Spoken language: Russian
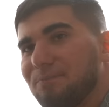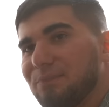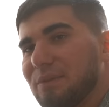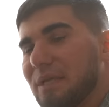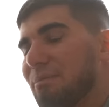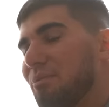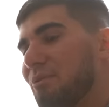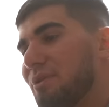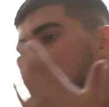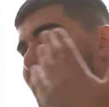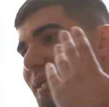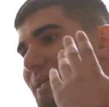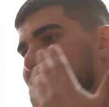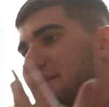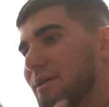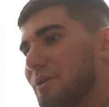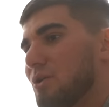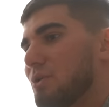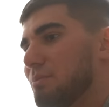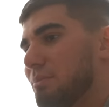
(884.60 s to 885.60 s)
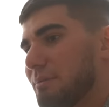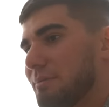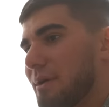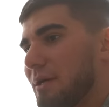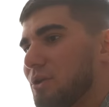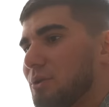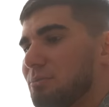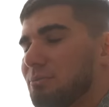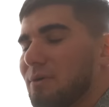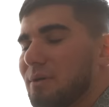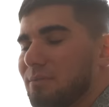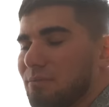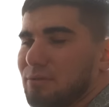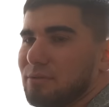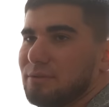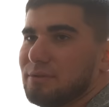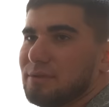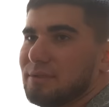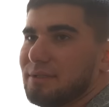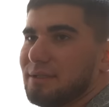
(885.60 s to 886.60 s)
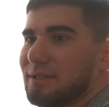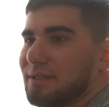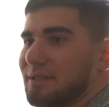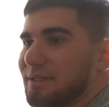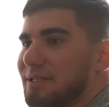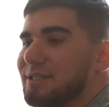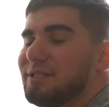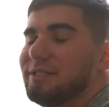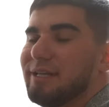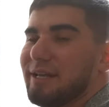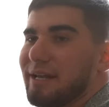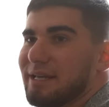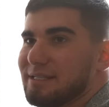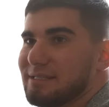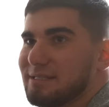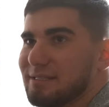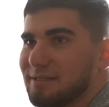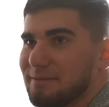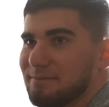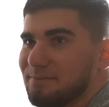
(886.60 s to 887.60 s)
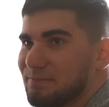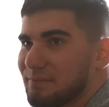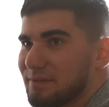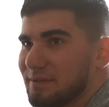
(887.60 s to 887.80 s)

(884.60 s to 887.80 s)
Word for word: наблюдайте за Аюбом, я думаю, вам будет а, интересно.